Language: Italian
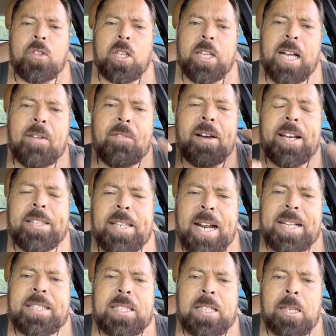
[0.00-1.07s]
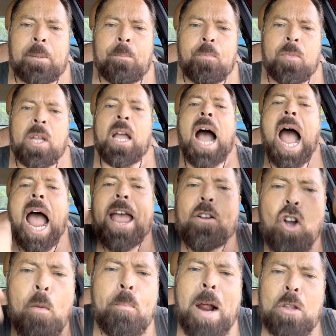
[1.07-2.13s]
io vale di razza. Hai
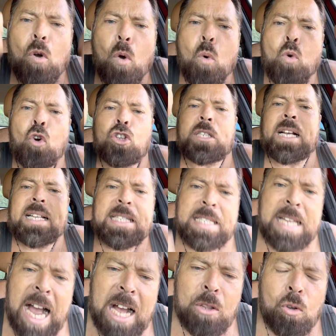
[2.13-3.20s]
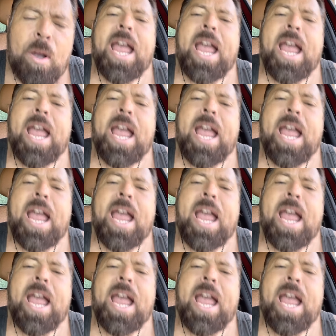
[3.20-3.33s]
comprato uno scassato,